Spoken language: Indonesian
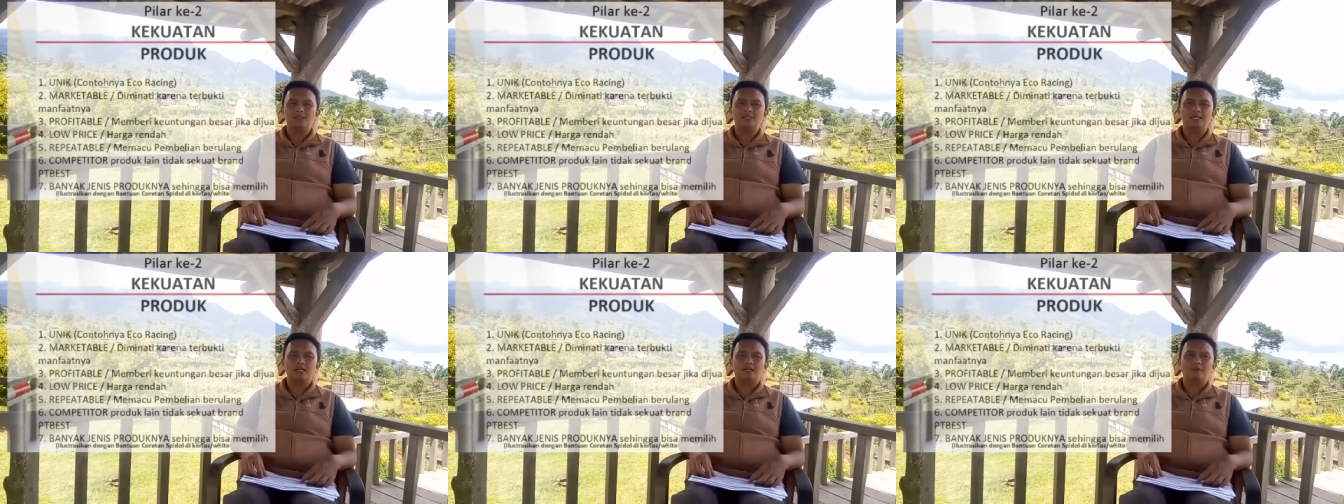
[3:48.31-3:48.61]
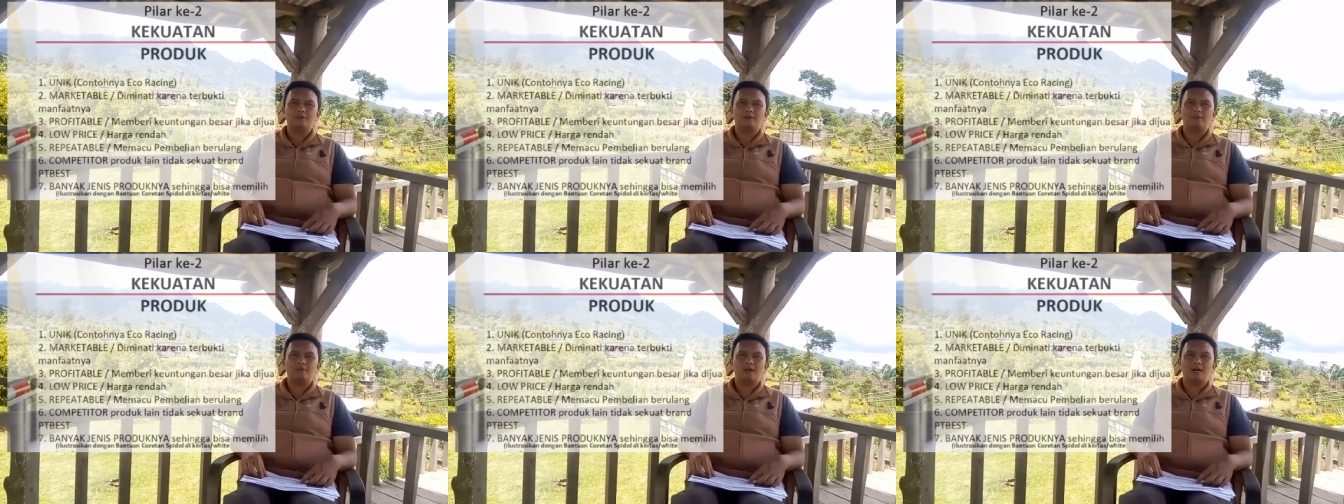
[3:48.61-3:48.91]

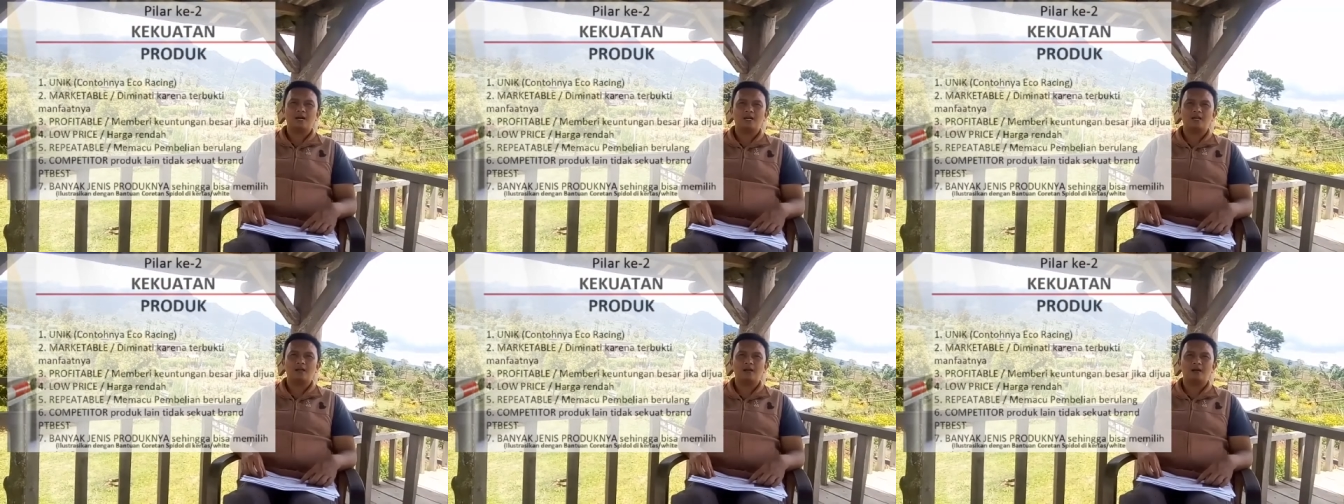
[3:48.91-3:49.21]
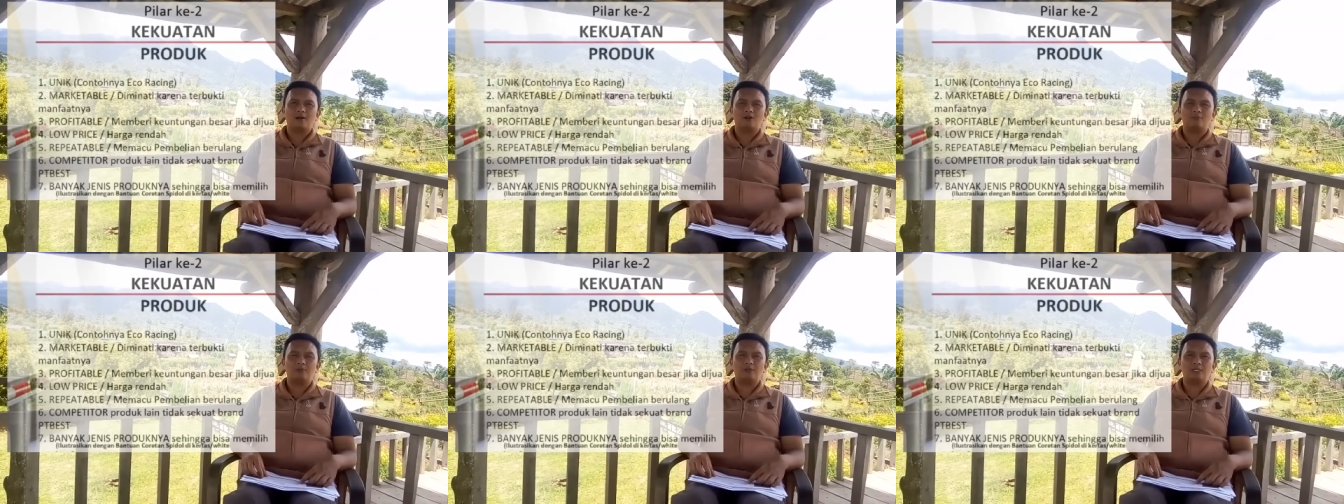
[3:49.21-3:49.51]
Jadi memang
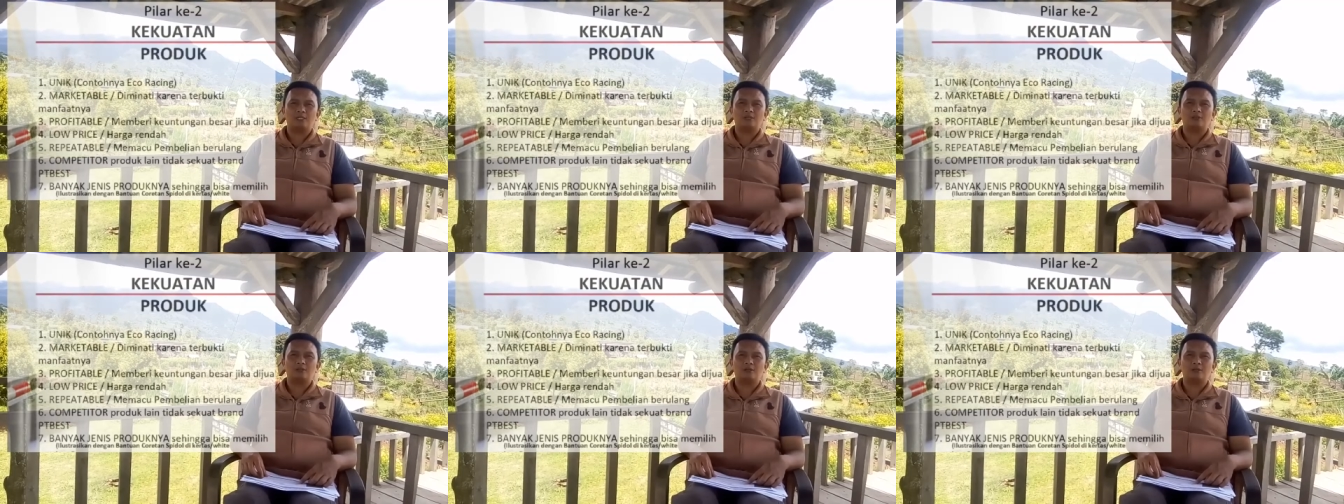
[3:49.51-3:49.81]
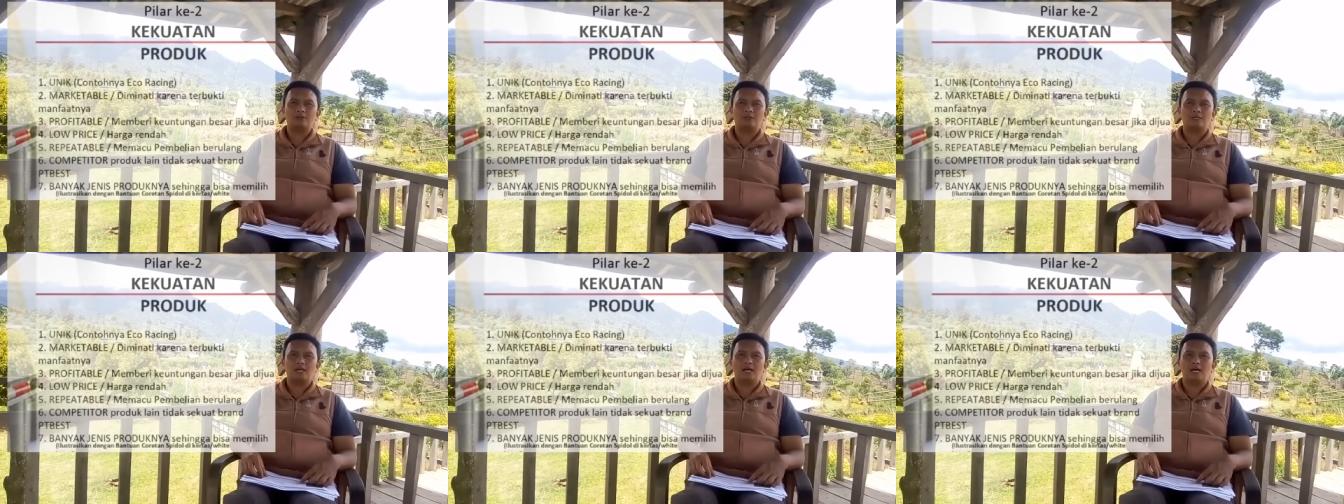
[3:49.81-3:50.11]
ada
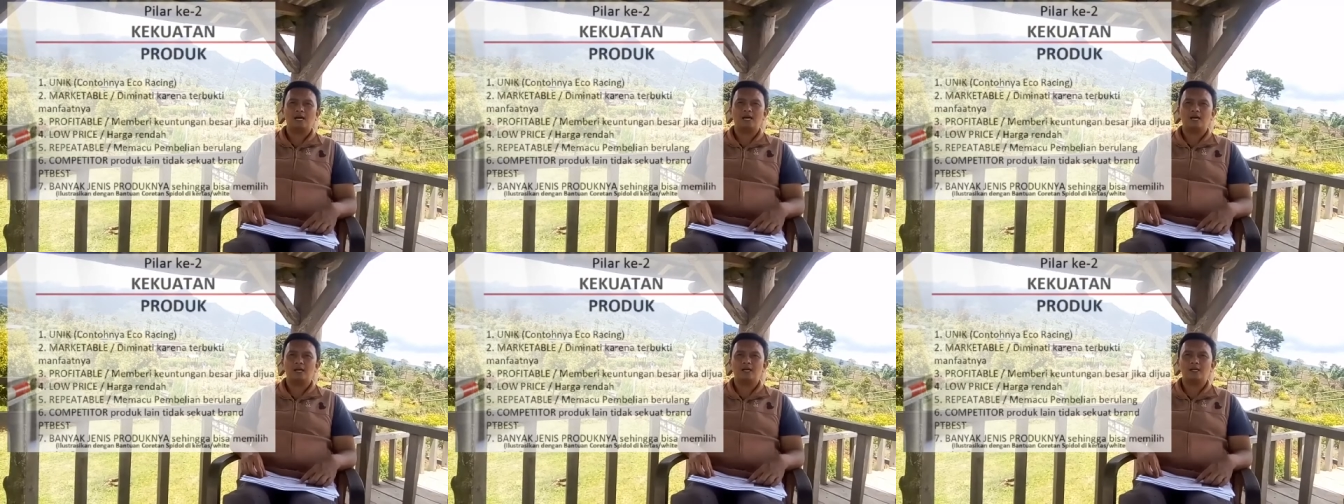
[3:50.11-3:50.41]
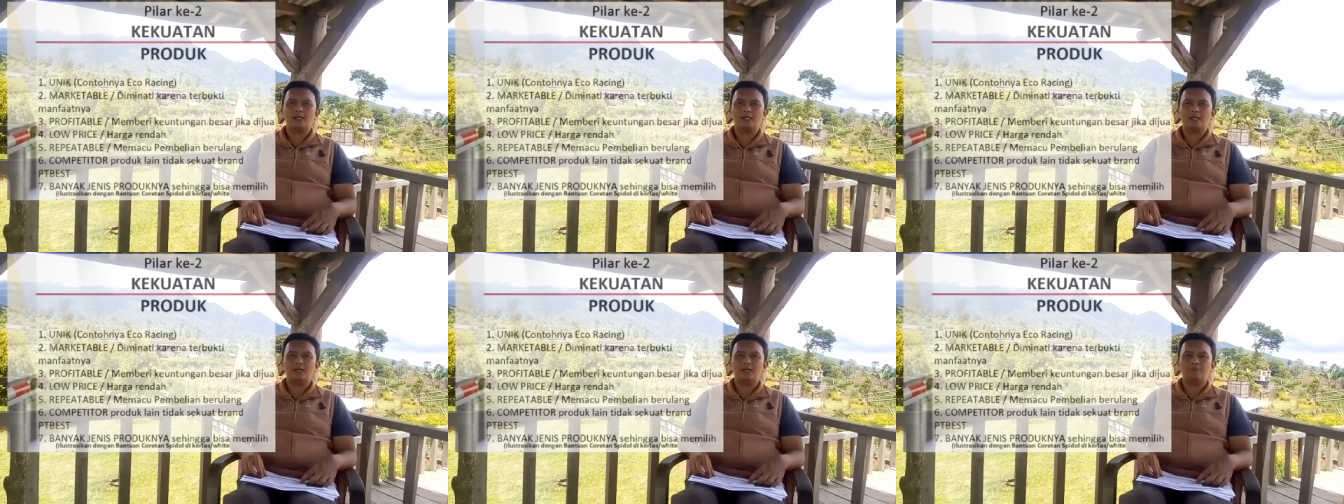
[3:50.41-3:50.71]
kompetitor
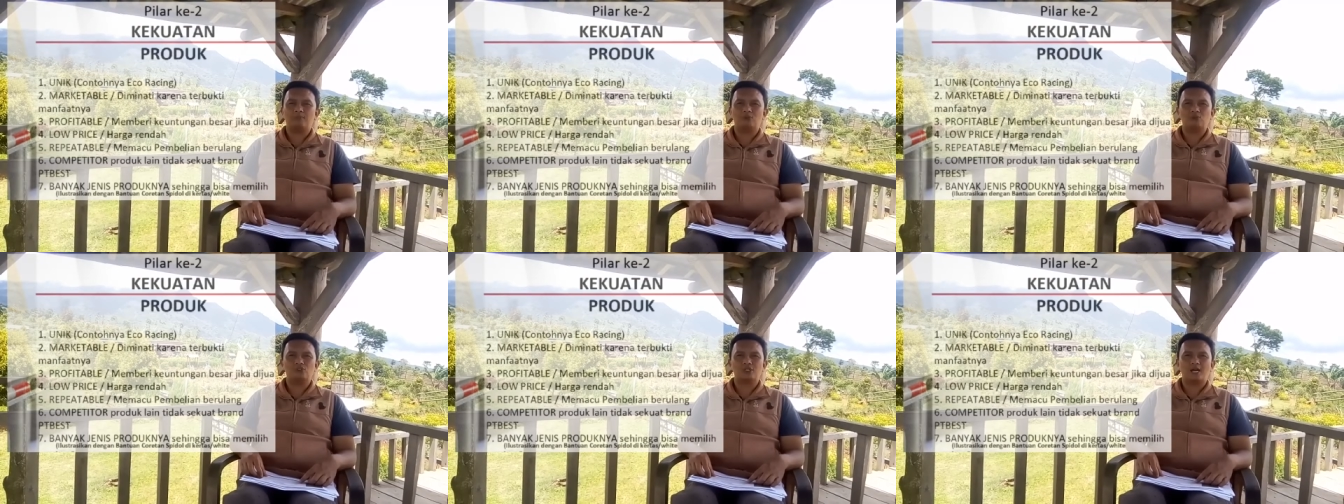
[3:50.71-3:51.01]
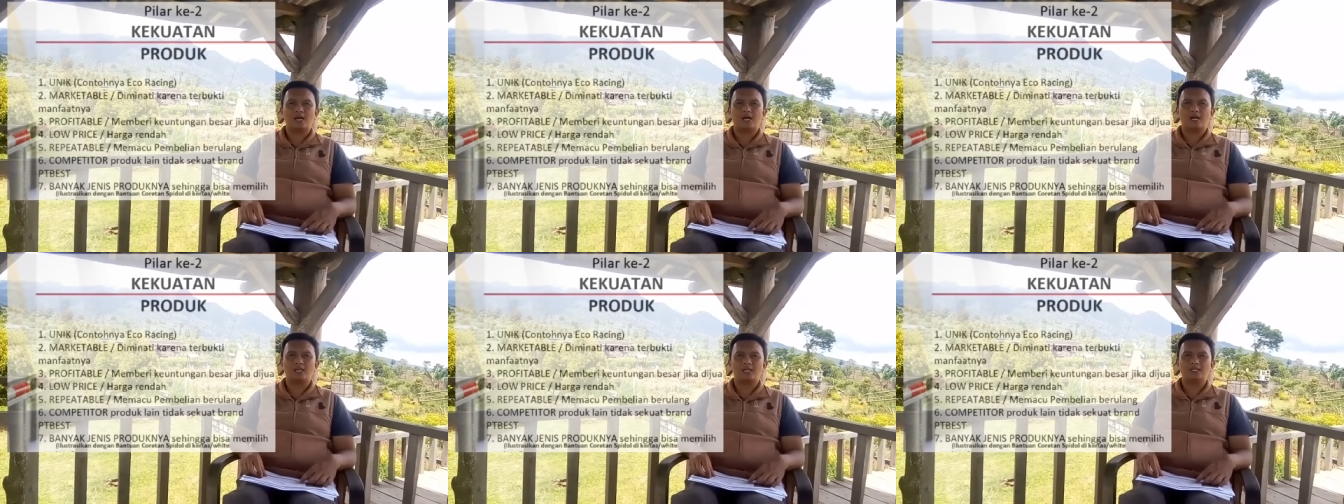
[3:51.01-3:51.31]
dari
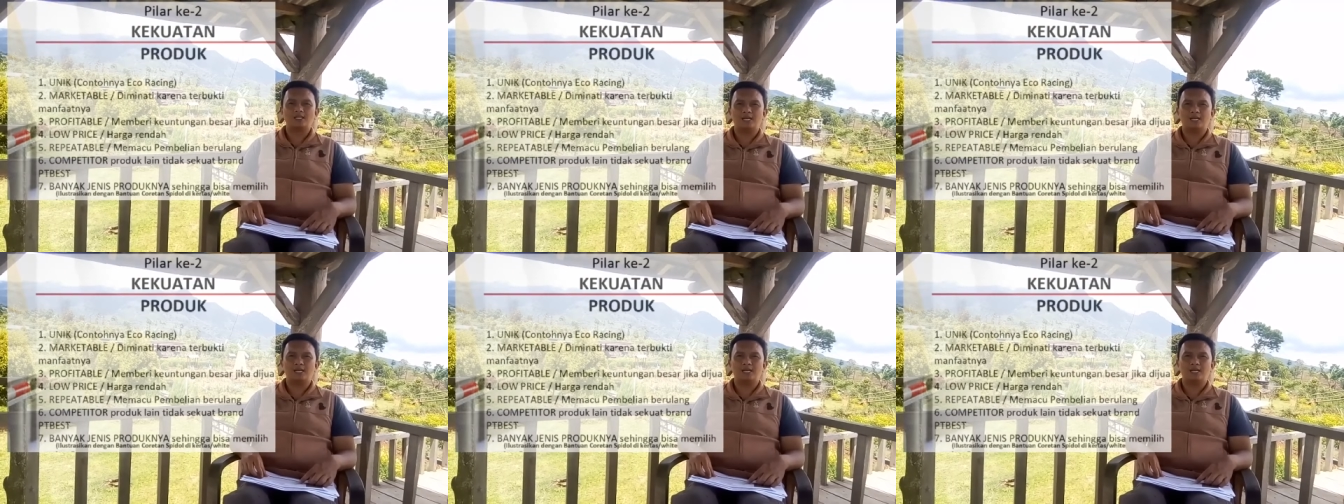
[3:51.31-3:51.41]
perusahaan